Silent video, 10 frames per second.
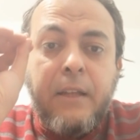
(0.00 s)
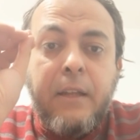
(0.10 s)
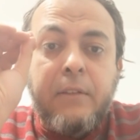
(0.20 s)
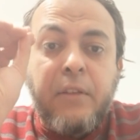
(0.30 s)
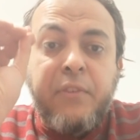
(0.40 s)

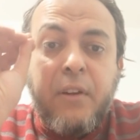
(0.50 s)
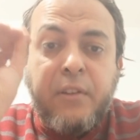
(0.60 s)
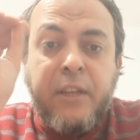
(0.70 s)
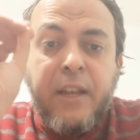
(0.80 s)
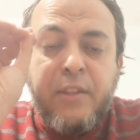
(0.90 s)
الطفل
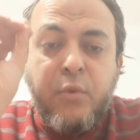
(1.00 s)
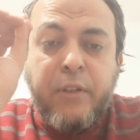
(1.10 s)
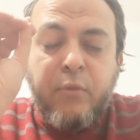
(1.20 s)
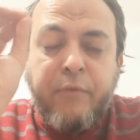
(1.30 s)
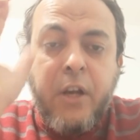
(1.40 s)
الرضيع الذي
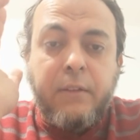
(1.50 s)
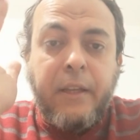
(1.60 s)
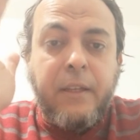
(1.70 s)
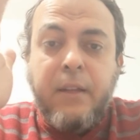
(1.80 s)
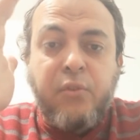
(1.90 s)
يولد فقط
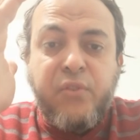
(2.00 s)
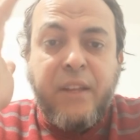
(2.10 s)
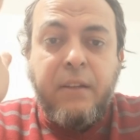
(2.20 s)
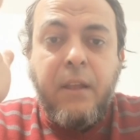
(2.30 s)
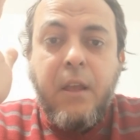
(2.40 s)
لكن لا
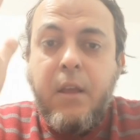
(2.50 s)
تسن